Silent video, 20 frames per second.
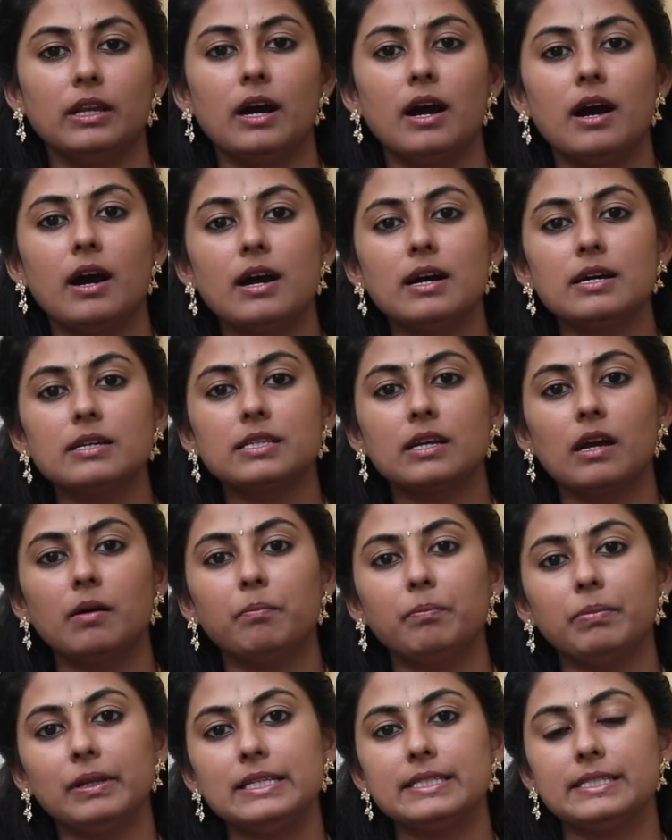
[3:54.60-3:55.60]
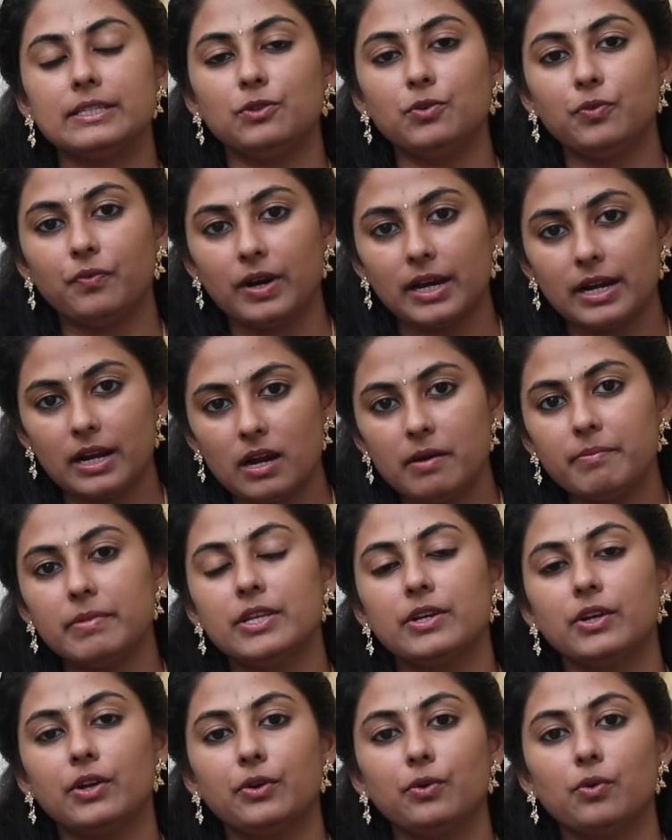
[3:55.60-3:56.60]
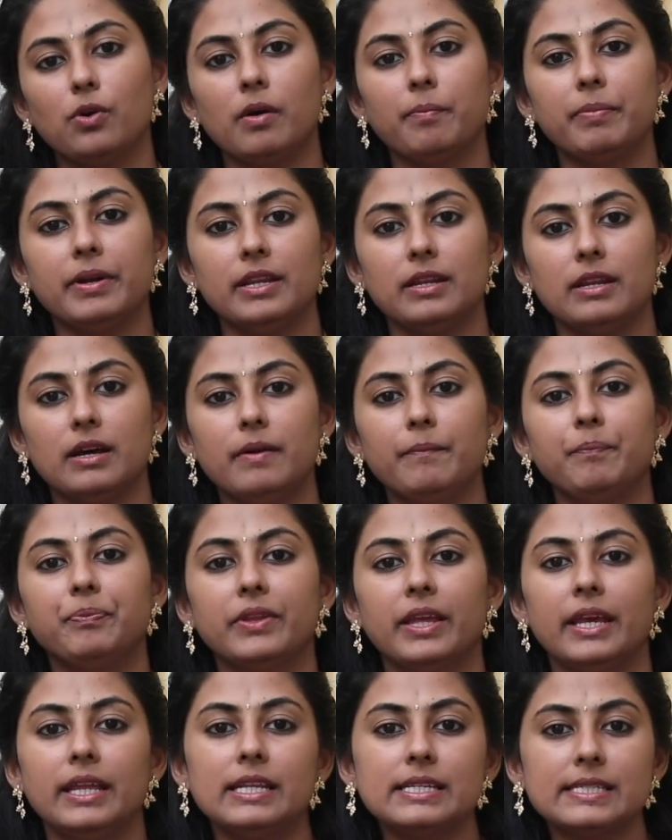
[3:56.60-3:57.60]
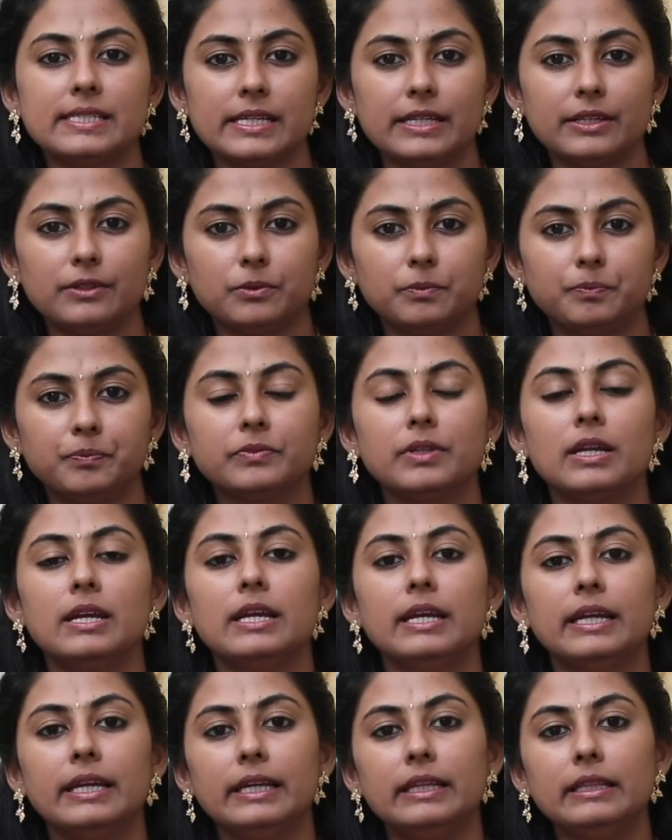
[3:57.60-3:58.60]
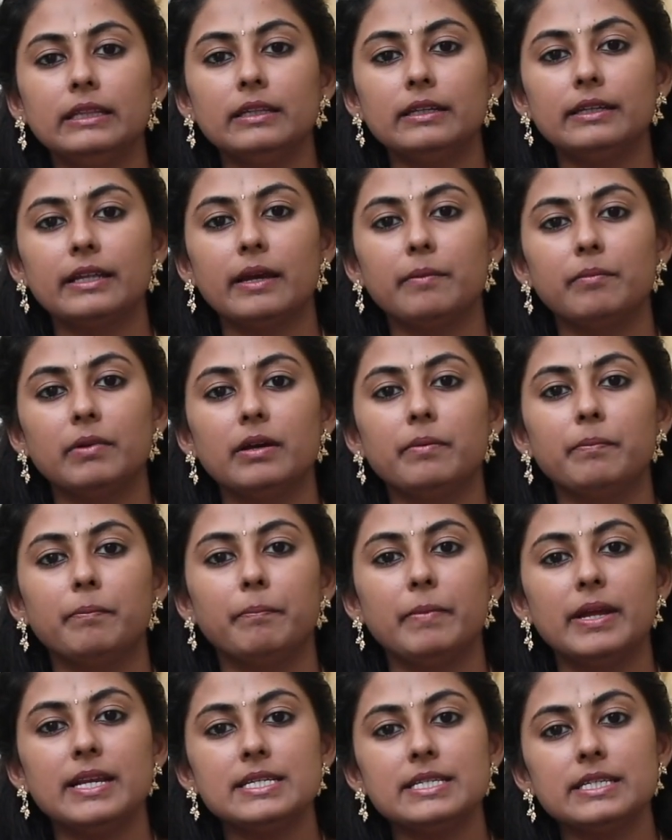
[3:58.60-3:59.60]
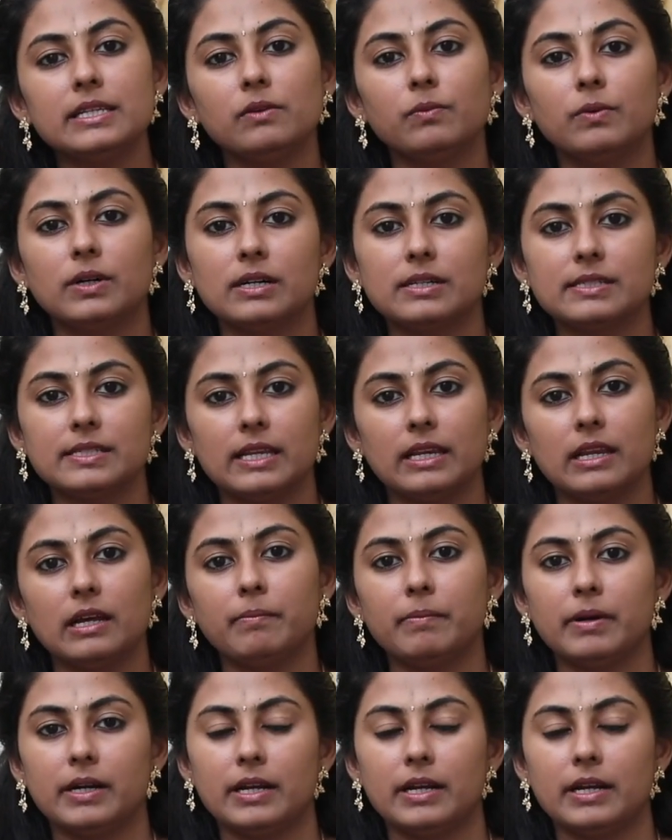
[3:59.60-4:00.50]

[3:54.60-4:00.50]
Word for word: இல்லை ஹார்ட் கம்ப்ளைண்ட்ஸ் எதுவும் வராமல் இருக்கணும் அப்படின்னா என்ன செய்யணும் இந்த டைமில் மென்டல் ஒர்க்ஸ் எல்லாம்